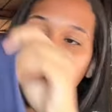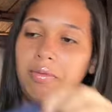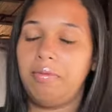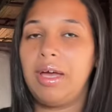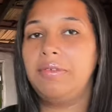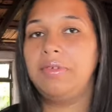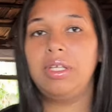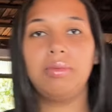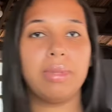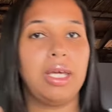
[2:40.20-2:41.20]
vai
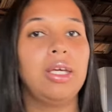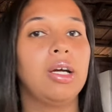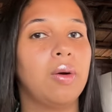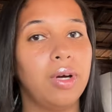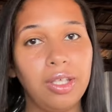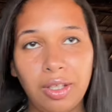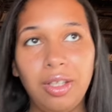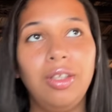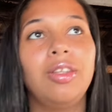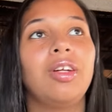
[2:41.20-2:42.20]
vir barrigão
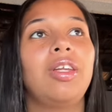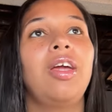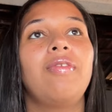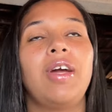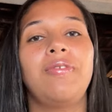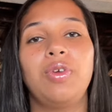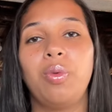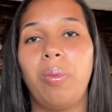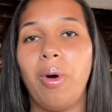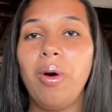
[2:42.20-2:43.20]
ainda, né? Vai vir o
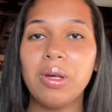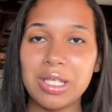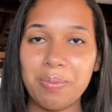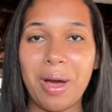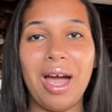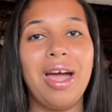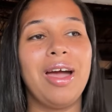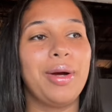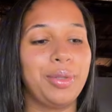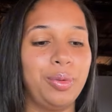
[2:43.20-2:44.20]

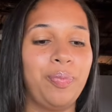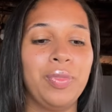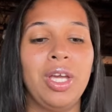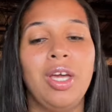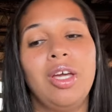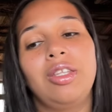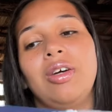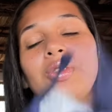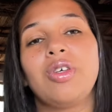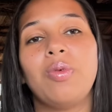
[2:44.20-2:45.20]
pós-parto.
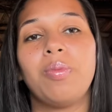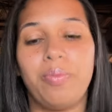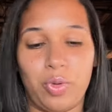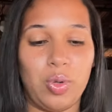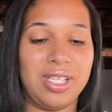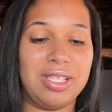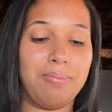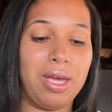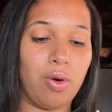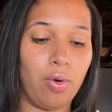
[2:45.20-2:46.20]
Então, são coisas
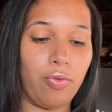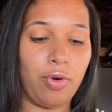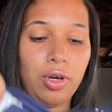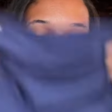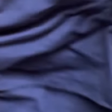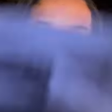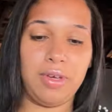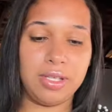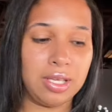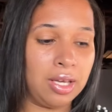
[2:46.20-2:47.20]
bem
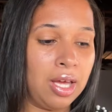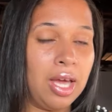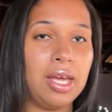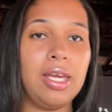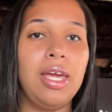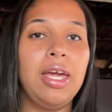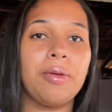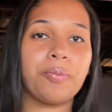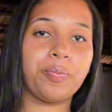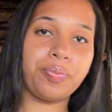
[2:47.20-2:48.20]
confortáveis.
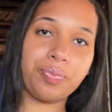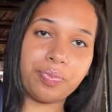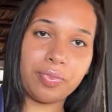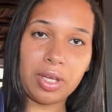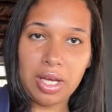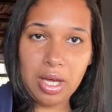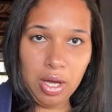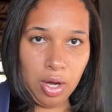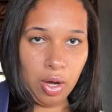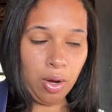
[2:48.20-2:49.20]
E
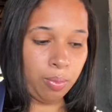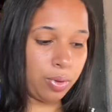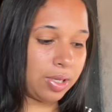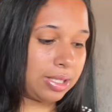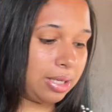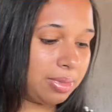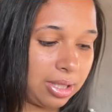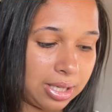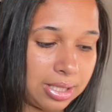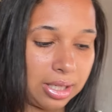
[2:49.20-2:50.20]
por cima
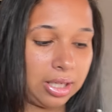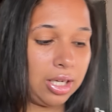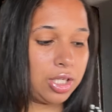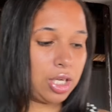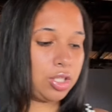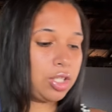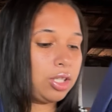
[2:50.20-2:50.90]
desse aqui, gente,